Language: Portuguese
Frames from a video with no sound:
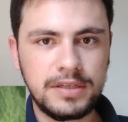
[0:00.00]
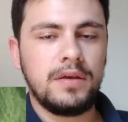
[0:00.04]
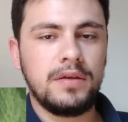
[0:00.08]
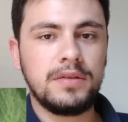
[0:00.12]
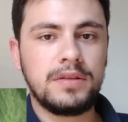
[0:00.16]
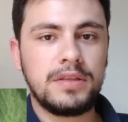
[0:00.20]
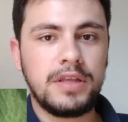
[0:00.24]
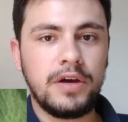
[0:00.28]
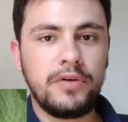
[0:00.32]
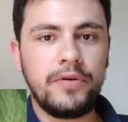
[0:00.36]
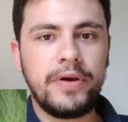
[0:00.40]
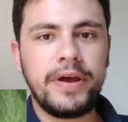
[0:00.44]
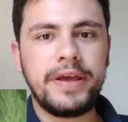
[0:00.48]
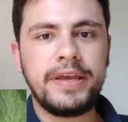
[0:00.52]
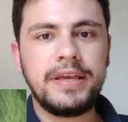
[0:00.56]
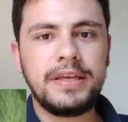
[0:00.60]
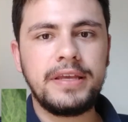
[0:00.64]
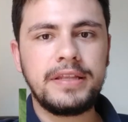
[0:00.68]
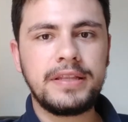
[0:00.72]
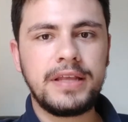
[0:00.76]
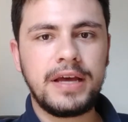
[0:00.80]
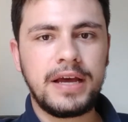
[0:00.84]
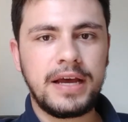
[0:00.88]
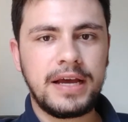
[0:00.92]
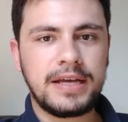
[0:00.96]
Então,
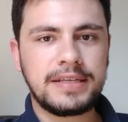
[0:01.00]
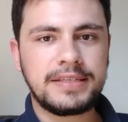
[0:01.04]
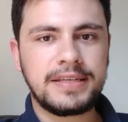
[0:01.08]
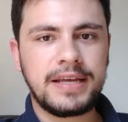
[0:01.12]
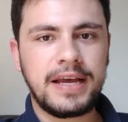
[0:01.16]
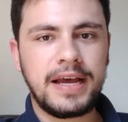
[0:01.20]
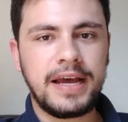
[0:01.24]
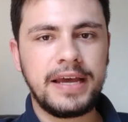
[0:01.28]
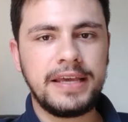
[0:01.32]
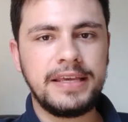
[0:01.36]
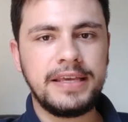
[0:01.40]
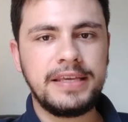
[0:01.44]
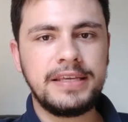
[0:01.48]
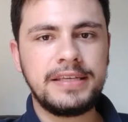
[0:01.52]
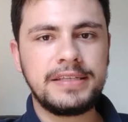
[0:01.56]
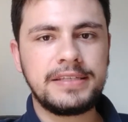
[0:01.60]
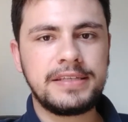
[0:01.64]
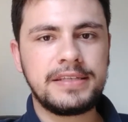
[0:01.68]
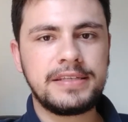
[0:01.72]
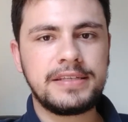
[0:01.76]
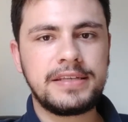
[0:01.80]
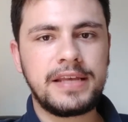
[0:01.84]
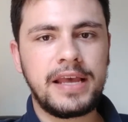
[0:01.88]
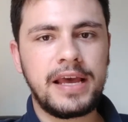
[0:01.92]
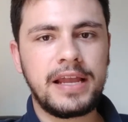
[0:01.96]
ainda as
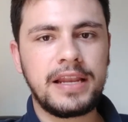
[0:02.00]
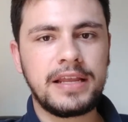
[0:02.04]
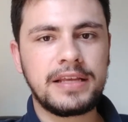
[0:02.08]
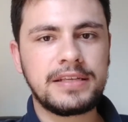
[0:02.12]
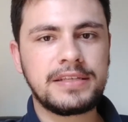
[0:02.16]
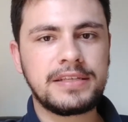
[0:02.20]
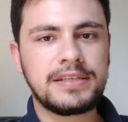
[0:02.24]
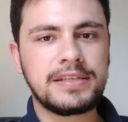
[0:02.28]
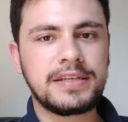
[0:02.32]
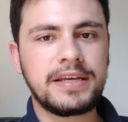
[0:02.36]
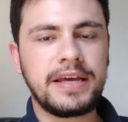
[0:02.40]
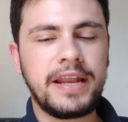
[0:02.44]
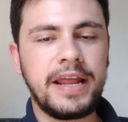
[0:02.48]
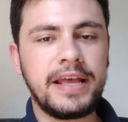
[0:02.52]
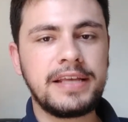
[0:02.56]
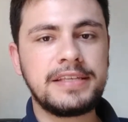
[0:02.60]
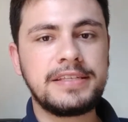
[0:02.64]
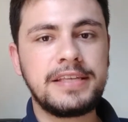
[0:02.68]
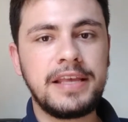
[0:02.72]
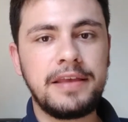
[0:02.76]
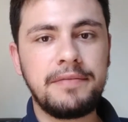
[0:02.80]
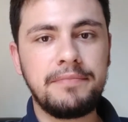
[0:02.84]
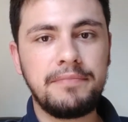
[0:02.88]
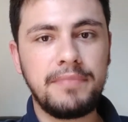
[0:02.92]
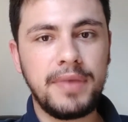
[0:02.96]
raízes elas
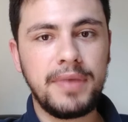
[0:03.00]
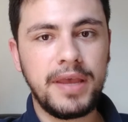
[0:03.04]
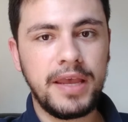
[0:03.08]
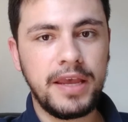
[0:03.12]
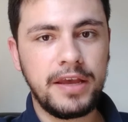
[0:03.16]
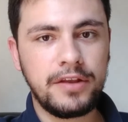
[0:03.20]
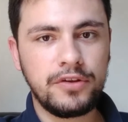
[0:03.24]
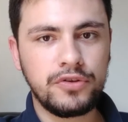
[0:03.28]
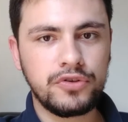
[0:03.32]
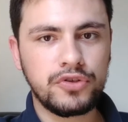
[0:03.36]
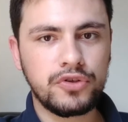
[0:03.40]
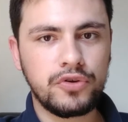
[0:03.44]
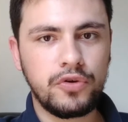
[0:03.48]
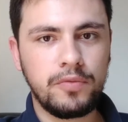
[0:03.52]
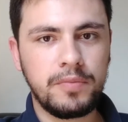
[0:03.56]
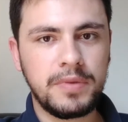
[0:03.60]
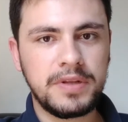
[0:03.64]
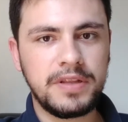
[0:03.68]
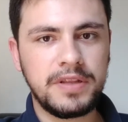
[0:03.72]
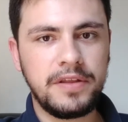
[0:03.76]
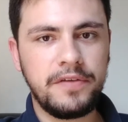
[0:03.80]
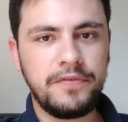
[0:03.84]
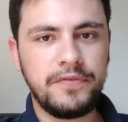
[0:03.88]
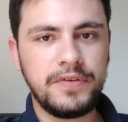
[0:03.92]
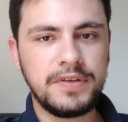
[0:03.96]
crescem menos com
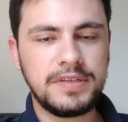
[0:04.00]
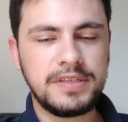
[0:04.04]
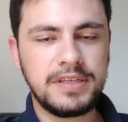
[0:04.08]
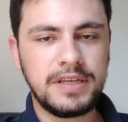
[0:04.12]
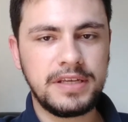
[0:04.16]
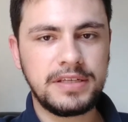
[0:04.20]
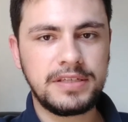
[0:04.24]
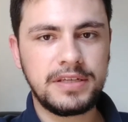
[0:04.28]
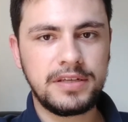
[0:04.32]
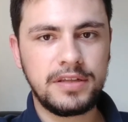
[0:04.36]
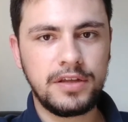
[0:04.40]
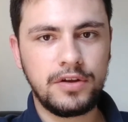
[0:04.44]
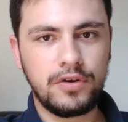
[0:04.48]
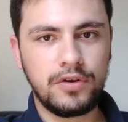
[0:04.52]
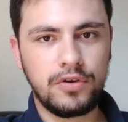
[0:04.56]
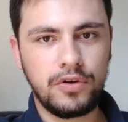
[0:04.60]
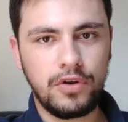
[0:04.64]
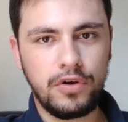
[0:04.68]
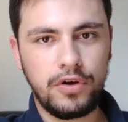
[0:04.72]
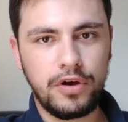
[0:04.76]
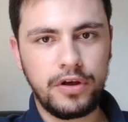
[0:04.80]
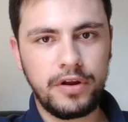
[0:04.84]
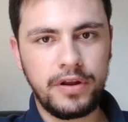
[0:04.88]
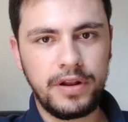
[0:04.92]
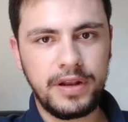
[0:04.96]
uma deficiência de
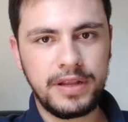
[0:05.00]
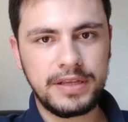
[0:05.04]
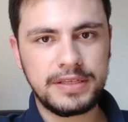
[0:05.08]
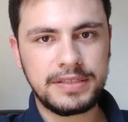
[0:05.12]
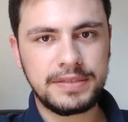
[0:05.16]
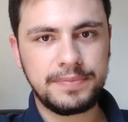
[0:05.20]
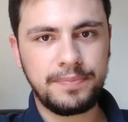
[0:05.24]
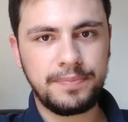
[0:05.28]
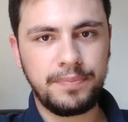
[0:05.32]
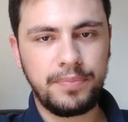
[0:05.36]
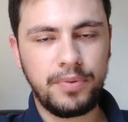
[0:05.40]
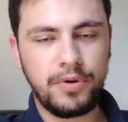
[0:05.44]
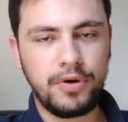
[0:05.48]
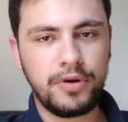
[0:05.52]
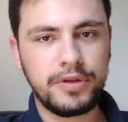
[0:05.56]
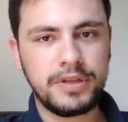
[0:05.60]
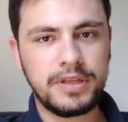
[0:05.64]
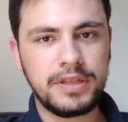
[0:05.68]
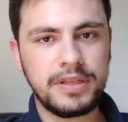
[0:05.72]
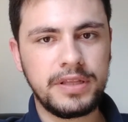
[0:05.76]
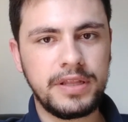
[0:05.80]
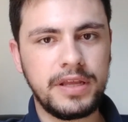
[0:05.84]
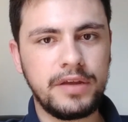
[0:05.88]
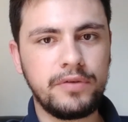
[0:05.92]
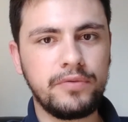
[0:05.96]
cloro, elas
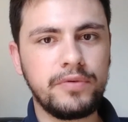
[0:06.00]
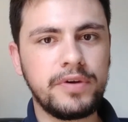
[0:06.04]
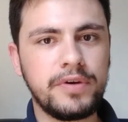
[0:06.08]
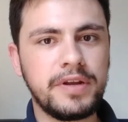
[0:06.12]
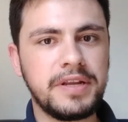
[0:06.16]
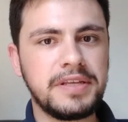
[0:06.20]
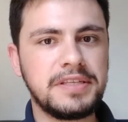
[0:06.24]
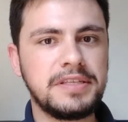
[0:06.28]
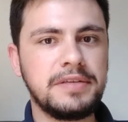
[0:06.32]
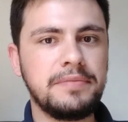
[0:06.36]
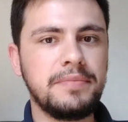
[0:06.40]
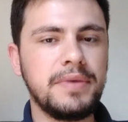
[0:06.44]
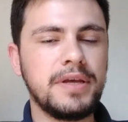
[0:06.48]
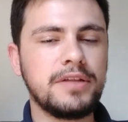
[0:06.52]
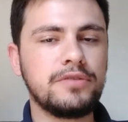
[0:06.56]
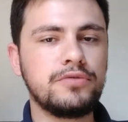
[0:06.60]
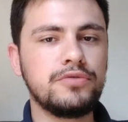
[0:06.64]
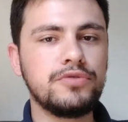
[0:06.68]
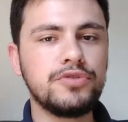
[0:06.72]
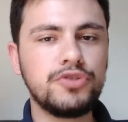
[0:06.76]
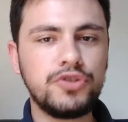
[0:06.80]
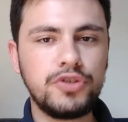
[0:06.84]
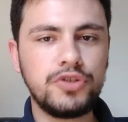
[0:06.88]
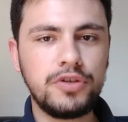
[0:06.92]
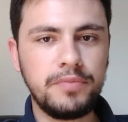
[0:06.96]
podem ter um crescimento
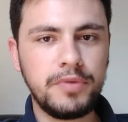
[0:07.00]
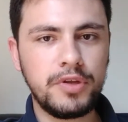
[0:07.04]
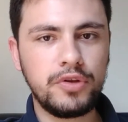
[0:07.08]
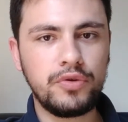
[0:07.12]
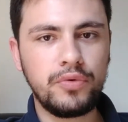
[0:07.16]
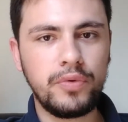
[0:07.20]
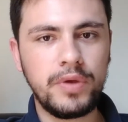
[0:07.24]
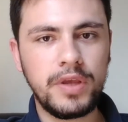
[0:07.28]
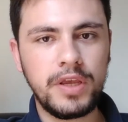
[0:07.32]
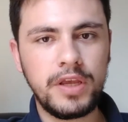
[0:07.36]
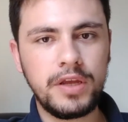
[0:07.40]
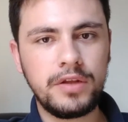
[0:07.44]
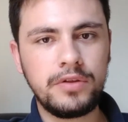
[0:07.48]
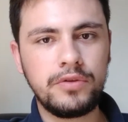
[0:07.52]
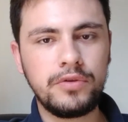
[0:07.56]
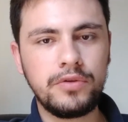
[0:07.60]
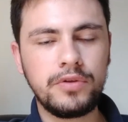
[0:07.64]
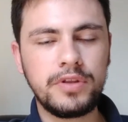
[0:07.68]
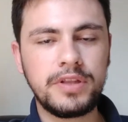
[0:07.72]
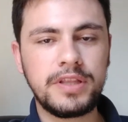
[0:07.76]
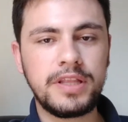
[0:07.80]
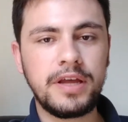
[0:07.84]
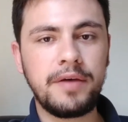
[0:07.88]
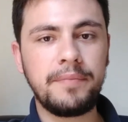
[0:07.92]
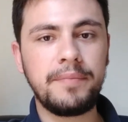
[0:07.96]
diminuído,
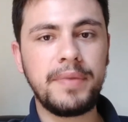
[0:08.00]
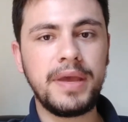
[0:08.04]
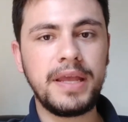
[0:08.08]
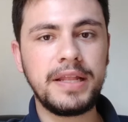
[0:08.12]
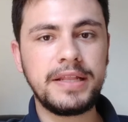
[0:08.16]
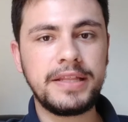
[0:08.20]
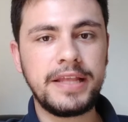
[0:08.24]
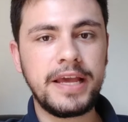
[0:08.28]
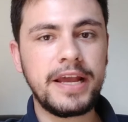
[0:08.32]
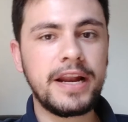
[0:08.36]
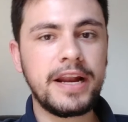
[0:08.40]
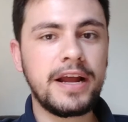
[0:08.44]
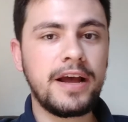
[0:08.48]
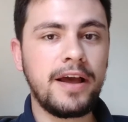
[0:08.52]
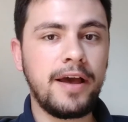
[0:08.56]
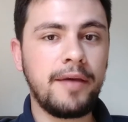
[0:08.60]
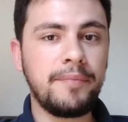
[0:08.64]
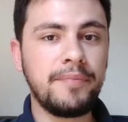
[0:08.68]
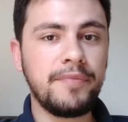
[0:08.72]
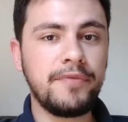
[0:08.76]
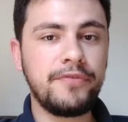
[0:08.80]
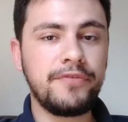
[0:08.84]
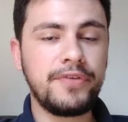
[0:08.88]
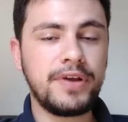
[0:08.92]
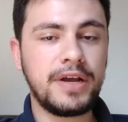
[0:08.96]
também ter
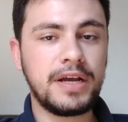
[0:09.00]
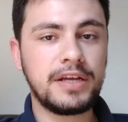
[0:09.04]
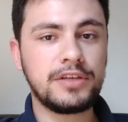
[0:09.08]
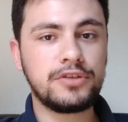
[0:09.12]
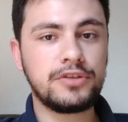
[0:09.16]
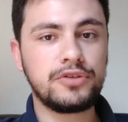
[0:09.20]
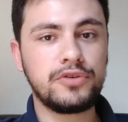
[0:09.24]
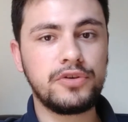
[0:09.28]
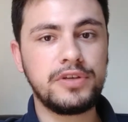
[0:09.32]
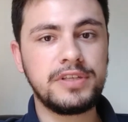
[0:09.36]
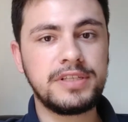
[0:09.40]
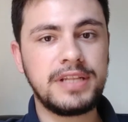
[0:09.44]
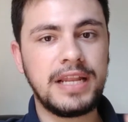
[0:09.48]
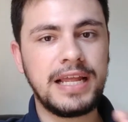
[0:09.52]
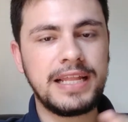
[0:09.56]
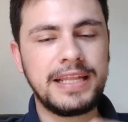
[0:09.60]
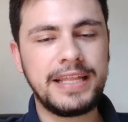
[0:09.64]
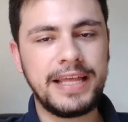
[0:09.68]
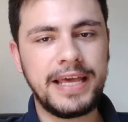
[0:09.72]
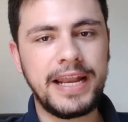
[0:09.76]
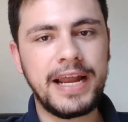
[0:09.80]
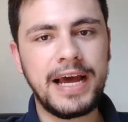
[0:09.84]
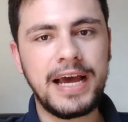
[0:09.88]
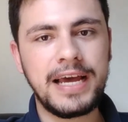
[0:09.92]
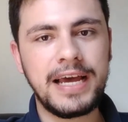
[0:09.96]
ramificações
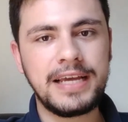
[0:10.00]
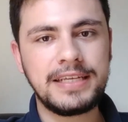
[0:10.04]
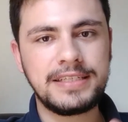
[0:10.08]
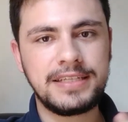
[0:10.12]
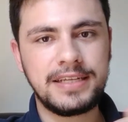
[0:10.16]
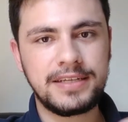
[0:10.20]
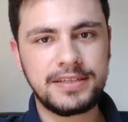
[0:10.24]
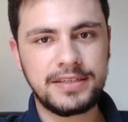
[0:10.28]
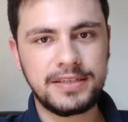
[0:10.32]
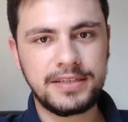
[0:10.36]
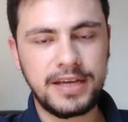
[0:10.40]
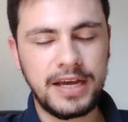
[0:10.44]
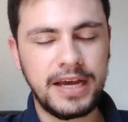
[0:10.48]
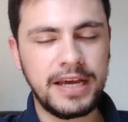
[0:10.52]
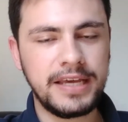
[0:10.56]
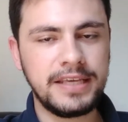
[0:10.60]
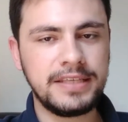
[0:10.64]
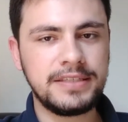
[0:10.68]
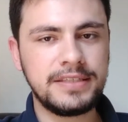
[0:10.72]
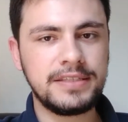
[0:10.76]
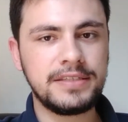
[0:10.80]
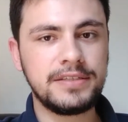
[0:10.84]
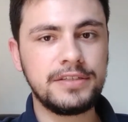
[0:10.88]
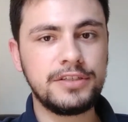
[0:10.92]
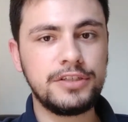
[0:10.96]
laterais dessas
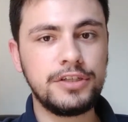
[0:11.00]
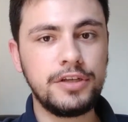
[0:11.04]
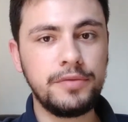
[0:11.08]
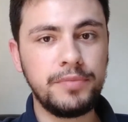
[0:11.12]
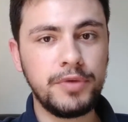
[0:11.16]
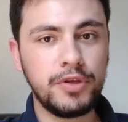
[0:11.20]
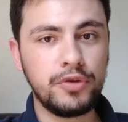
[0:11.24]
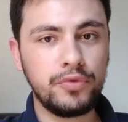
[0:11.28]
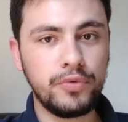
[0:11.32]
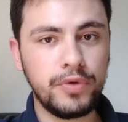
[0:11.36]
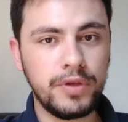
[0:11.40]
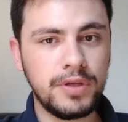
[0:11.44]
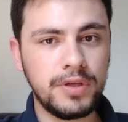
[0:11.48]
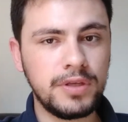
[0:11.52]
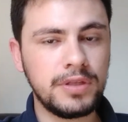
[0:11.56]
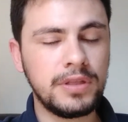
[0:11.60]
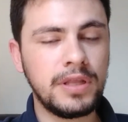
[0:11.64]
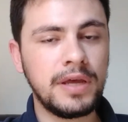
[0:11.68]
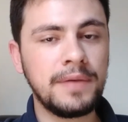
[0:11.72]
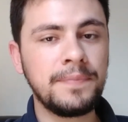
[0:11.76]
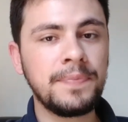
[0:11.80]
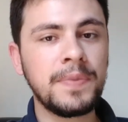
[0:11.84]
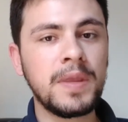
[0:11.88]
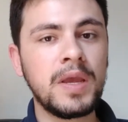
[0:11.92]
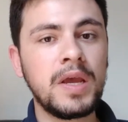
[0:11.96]
raízes
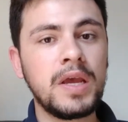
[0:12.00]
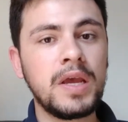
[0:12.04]
diminuída.